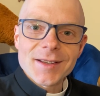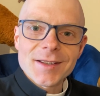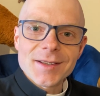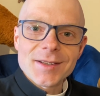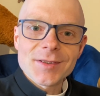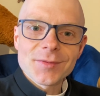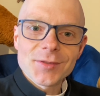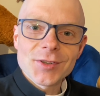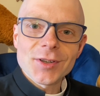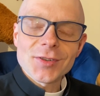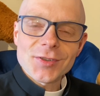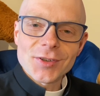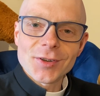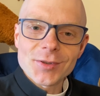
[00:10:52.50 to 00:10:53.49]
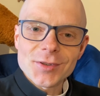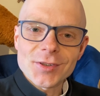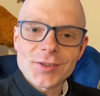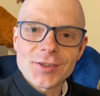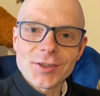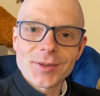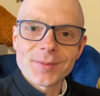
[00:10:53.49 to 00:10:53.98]
z
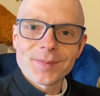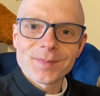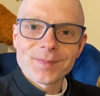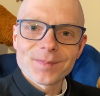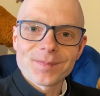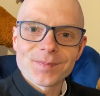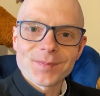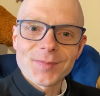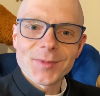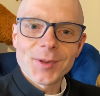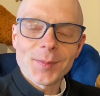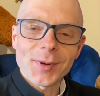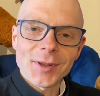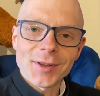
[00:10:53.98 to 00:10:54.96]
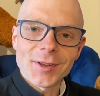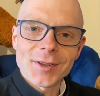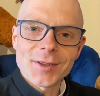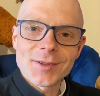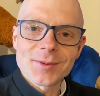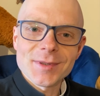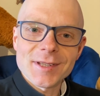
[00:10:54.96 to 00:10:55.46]
wdzięczności do Pana
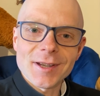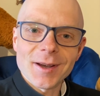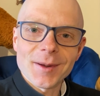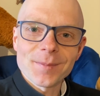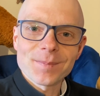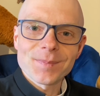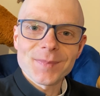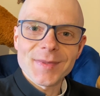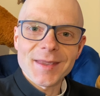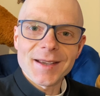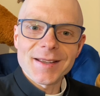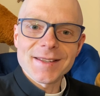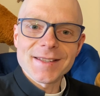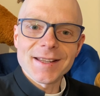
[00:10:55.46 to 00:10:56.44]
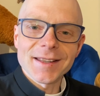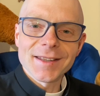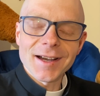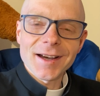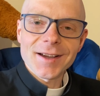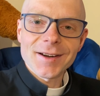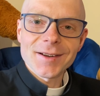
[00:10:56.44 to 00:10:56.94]
Jezusa za
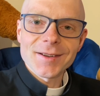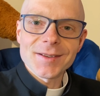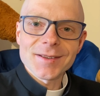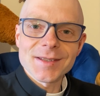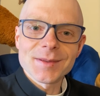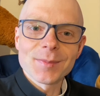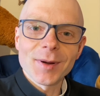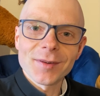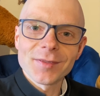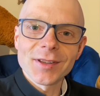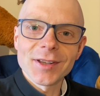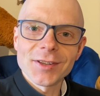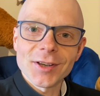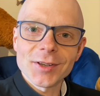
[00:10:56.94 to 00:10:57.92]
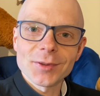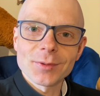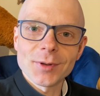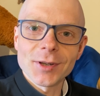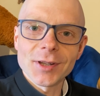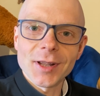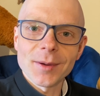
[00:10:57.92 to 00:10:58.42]
dar zbawienia,
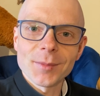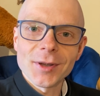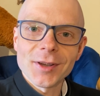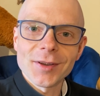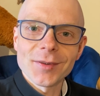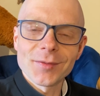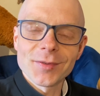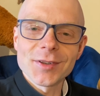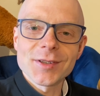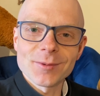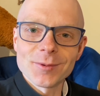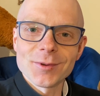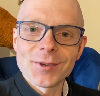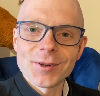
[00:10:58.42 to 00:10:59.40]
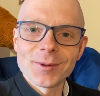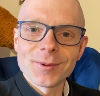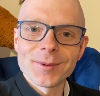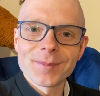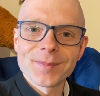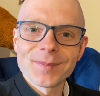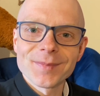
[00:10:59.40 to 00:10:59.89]
które nam wysłużył.
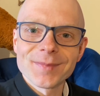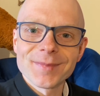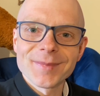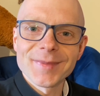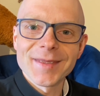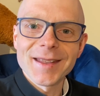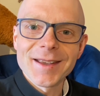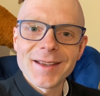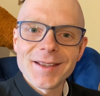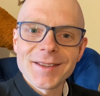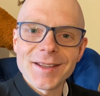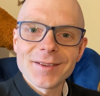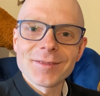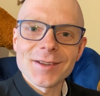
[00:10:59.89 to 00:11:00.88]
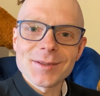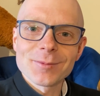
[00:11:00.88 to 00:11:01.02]
Niech Was